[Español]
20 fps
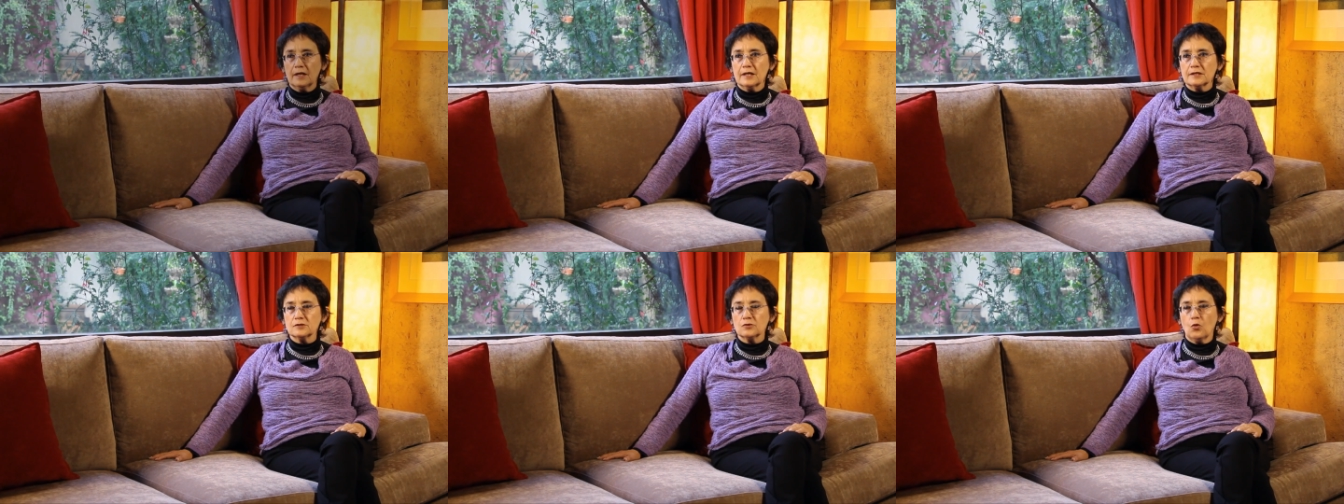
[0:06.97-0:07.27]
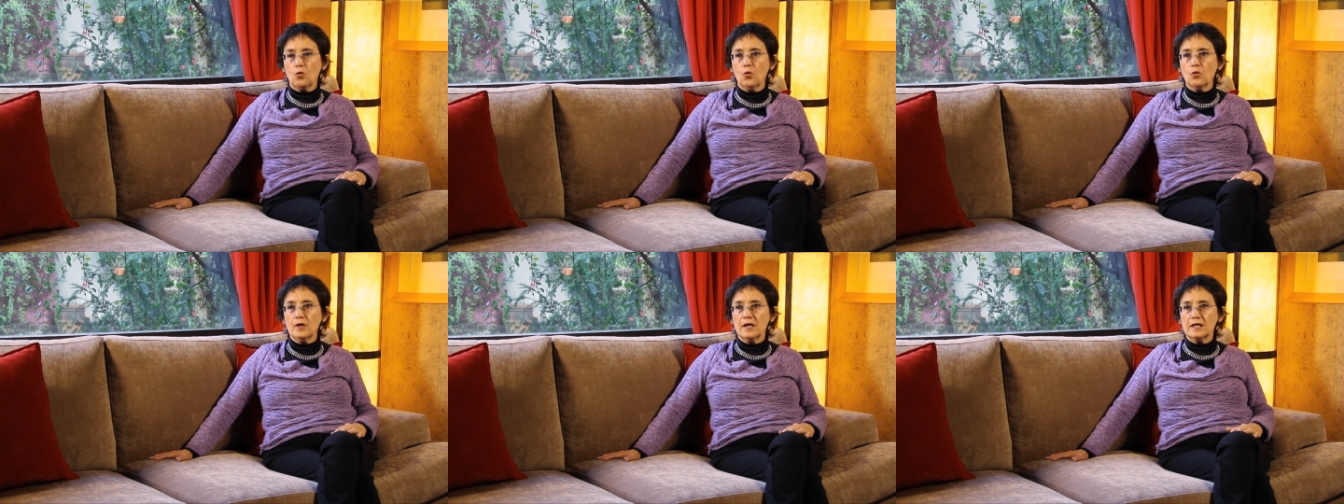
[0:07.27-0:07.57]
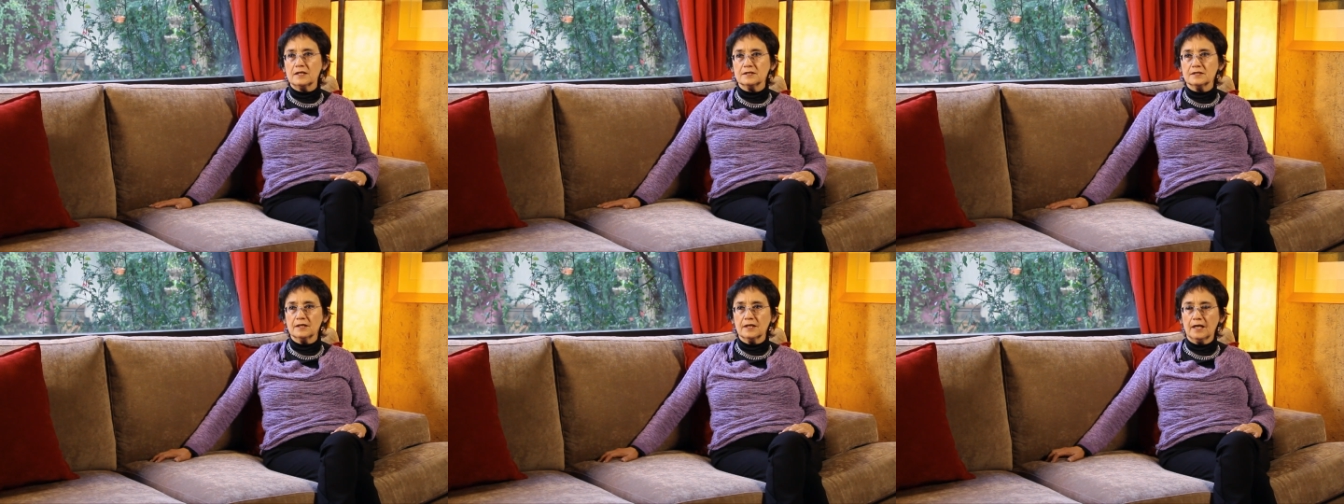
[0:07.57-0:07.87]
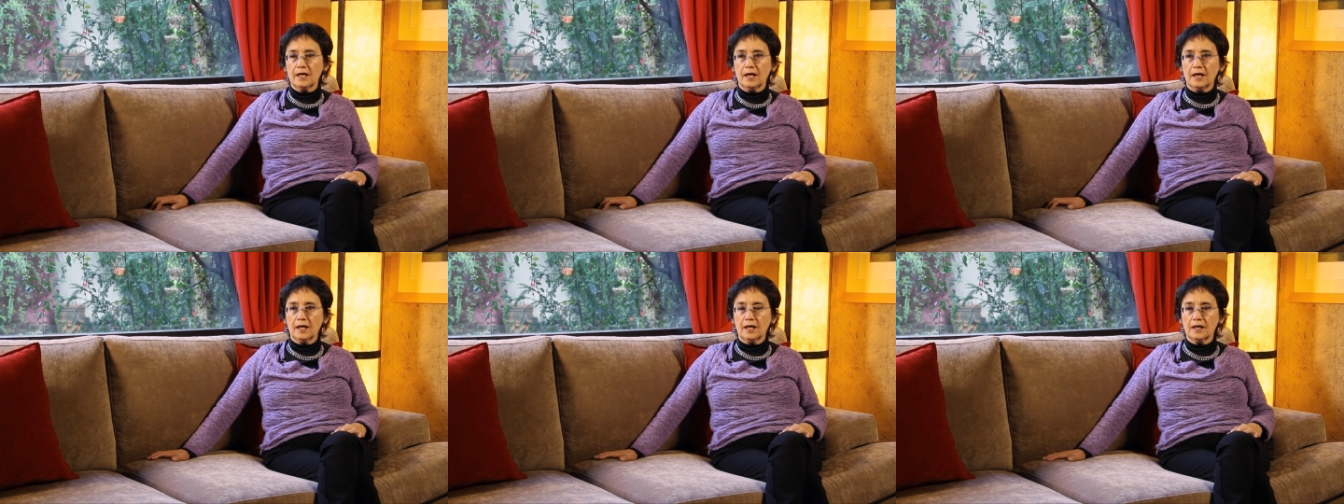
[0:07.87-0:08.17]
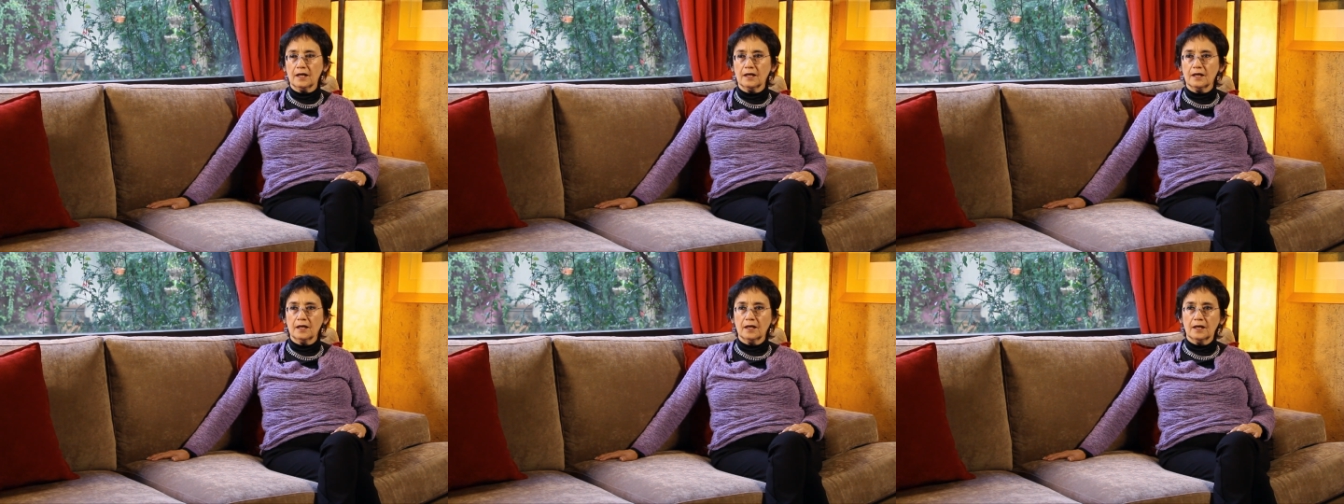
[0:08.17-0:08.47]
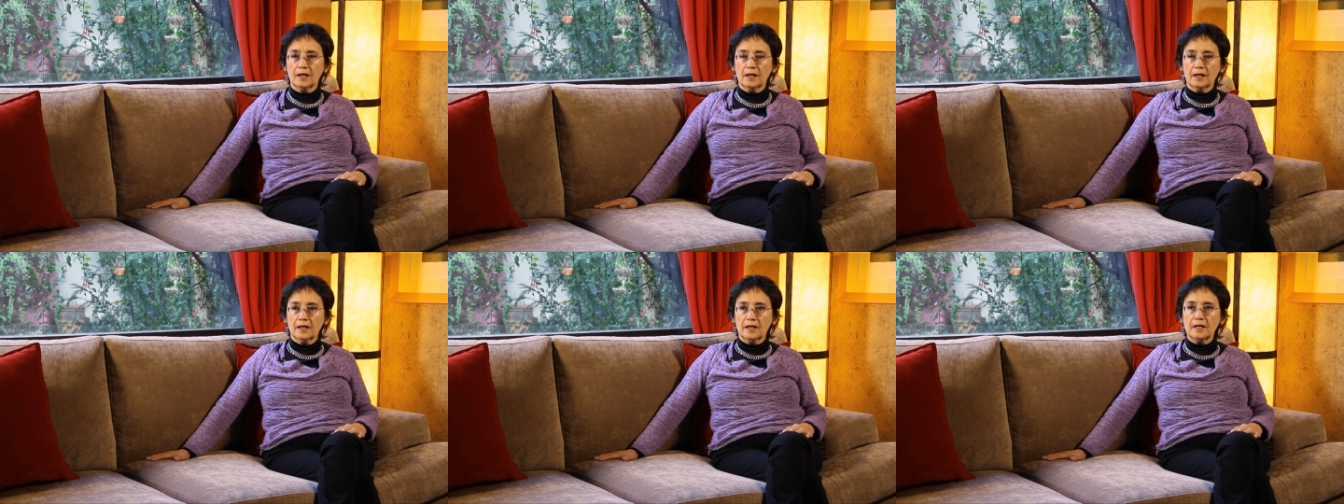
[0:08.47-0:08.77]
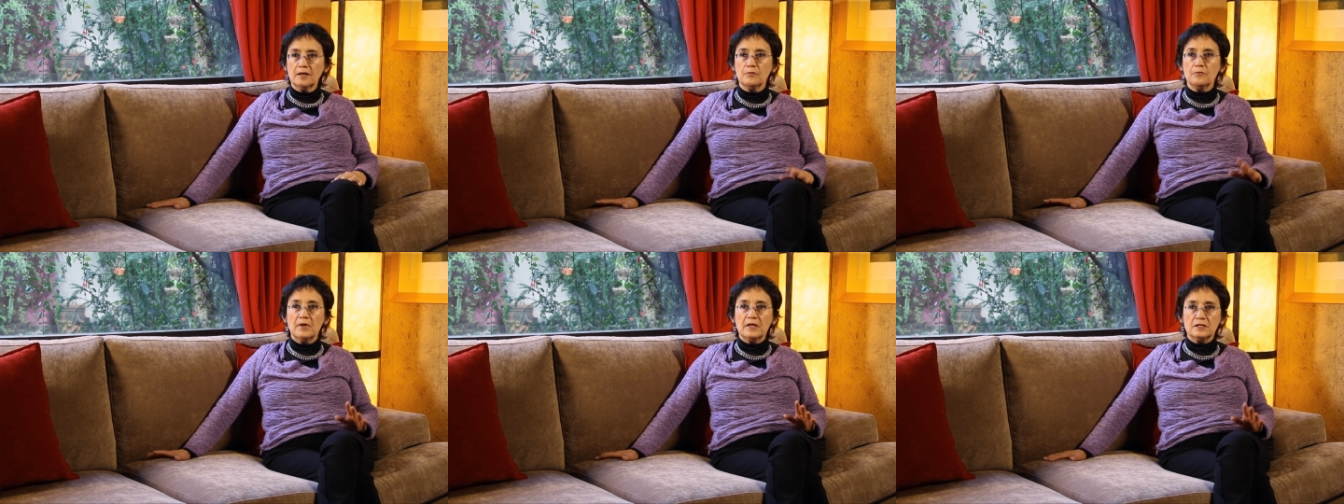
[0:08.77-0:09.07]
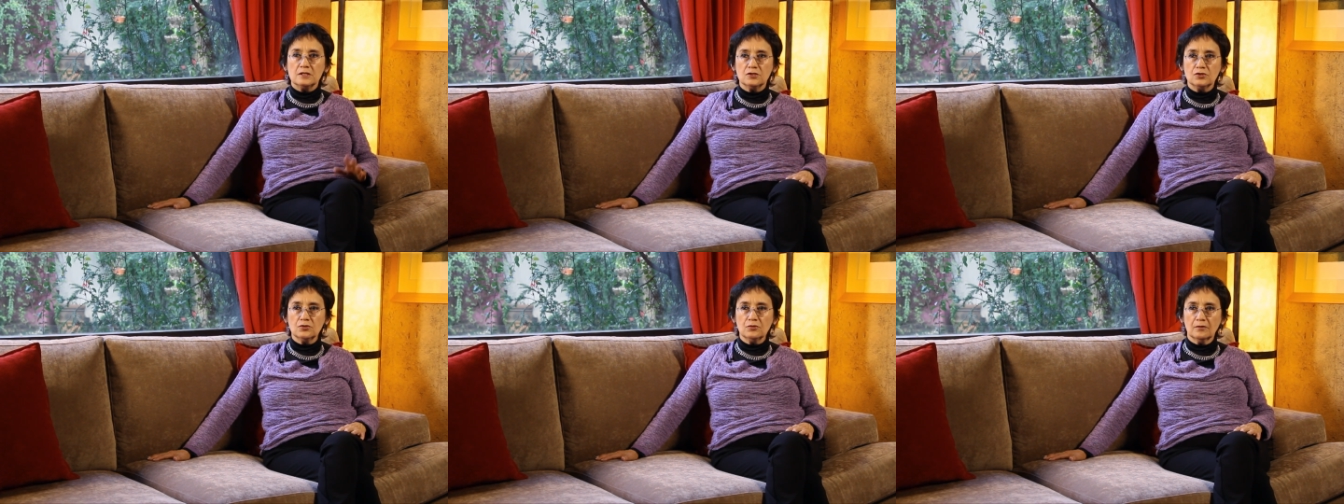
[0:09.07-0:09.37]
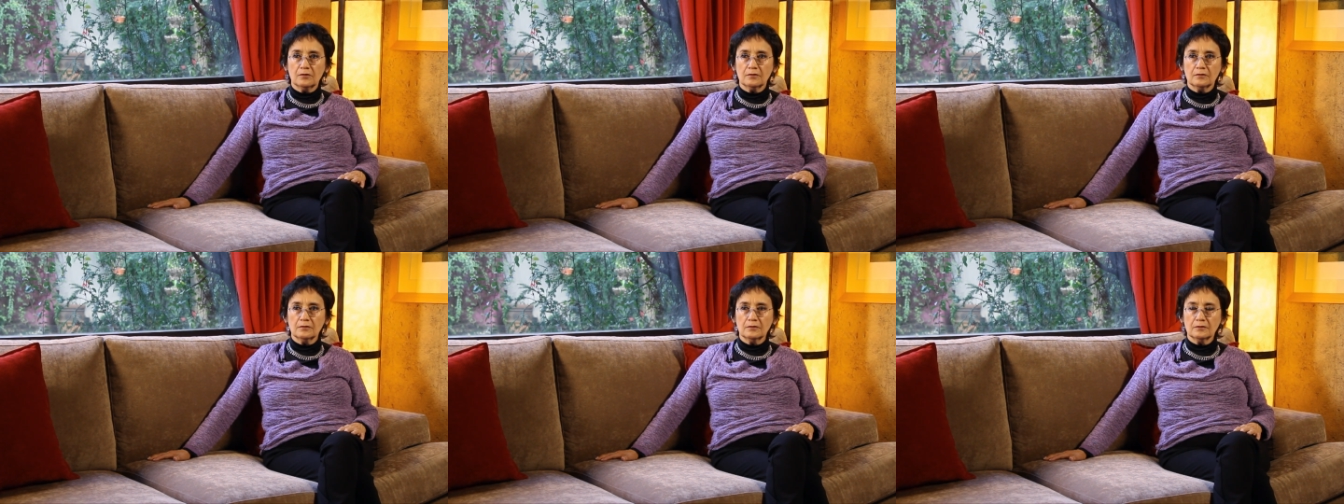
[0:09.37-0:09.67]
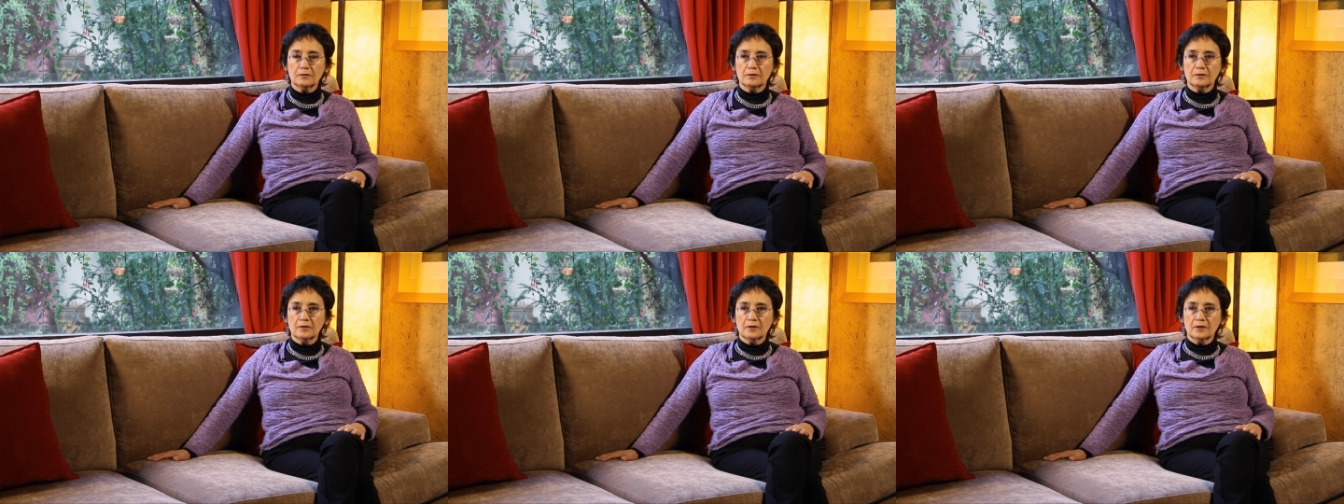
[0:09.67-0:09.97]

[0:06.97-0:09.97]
de las cunas de la invención